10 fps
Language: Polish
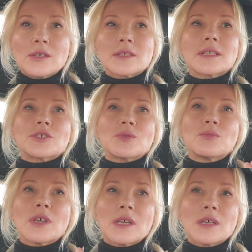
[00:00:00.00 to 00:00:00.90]
jest dla
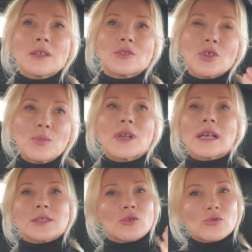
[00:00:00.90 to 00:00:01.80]
ciebie dobre,
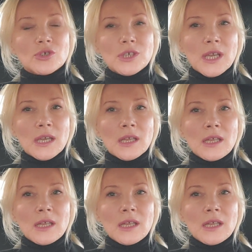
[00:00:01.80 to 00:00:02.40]
a co już nie,